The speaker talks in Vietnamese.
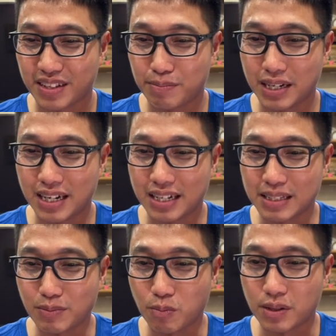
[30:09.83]
Mình uh,
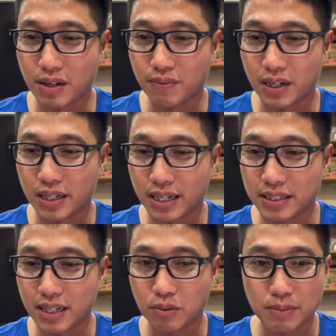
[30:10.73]
tiếp tục đến với uh,
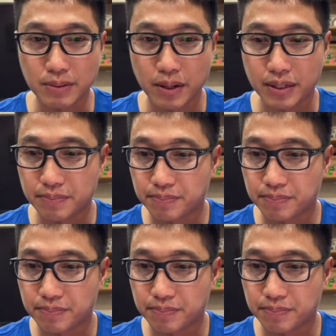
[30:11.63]
những câu tiếp theo ạ.